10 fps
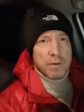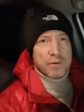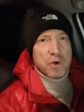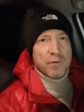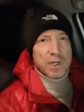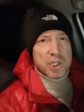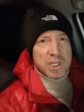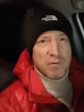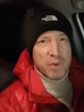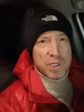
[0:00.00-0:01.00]
Все ваше
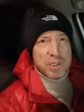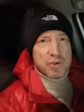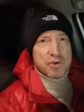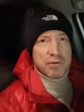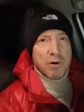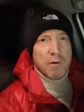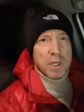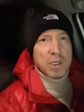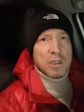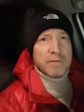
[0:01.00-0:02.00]
совместное
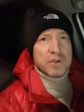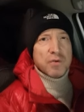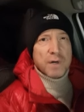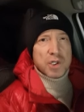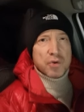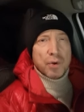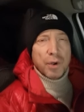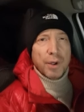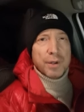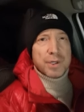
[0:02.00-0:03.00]
существование на всю вашу
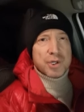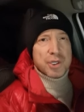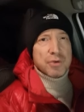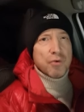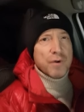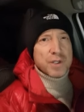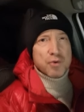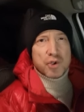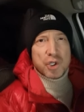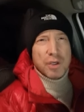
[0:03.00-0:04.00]
жизнь. У вас
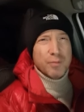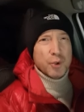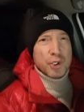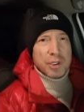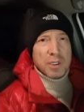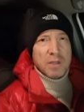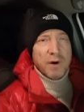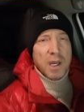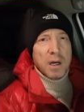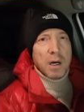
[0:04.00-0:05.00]
уже не будет на
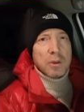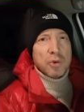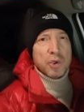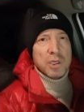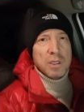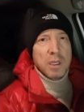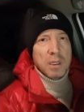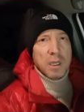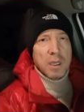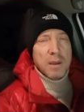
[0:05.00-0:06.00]
двоих одной
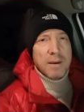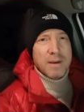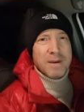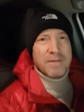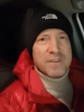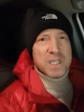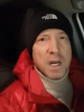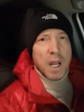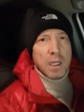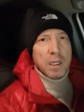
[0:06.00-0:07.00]
единой
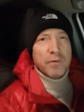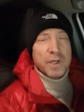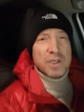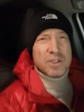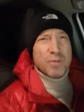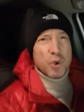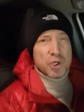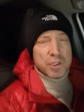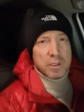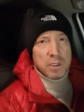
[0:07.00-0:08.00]
вселенной. Вы не
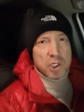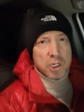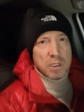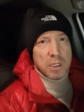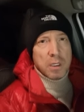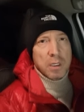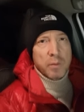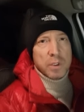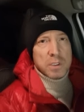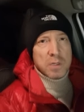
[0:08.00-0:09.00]
сможете дышать
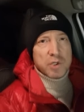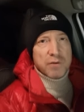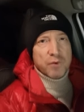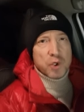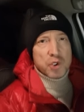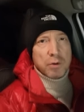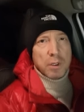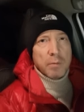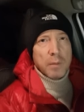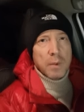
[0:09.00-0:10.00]
одним и тем же
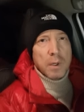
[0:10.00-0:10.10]
воздухом.